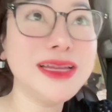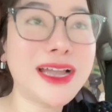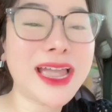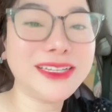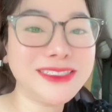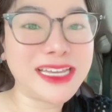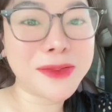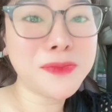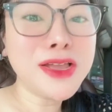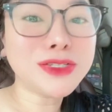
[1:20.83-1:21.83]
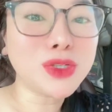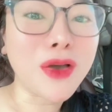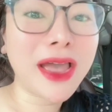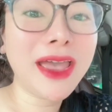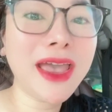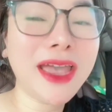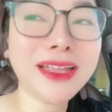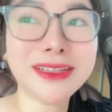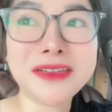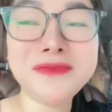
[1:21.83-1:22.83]
các anh chị em xóa hết
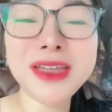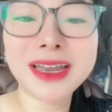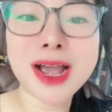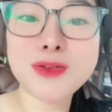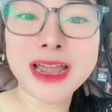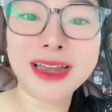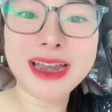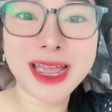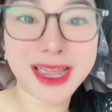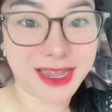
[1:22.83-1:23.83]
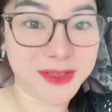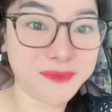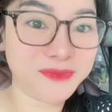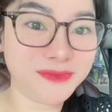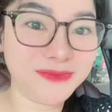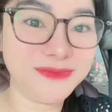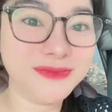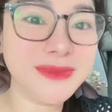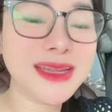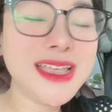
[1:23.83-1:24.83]
cái video đấy đi ừ.